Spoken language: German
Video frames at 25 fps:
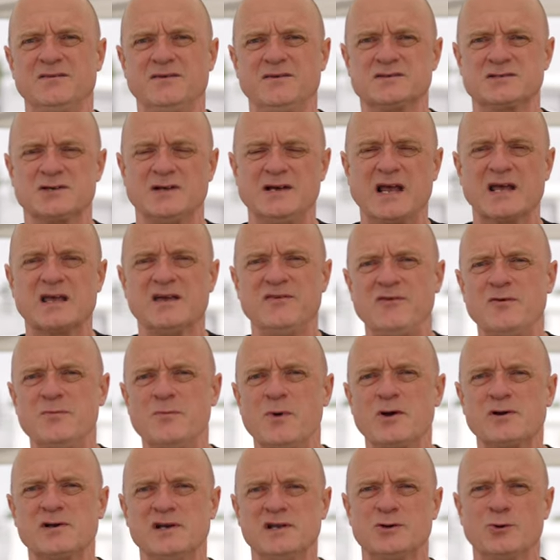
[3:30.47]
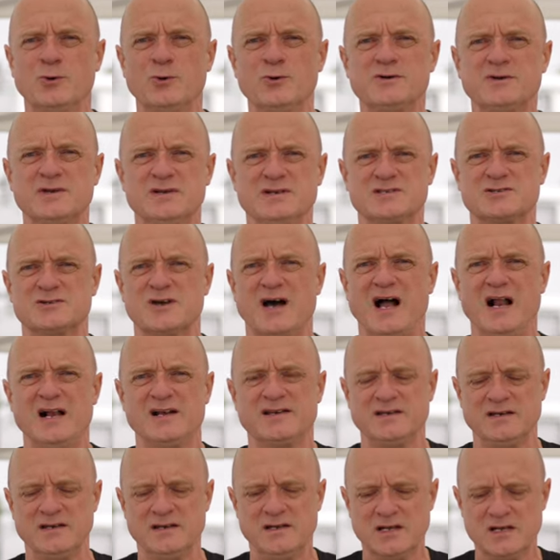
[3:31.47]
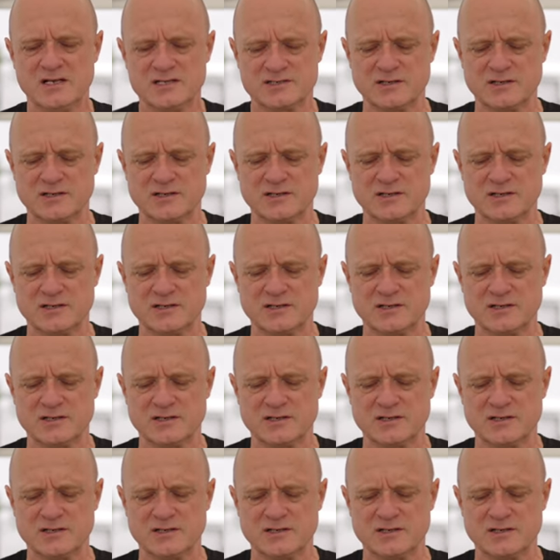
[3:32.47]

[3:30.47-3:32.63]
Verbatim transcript: so lange wie möglich unten zu halten,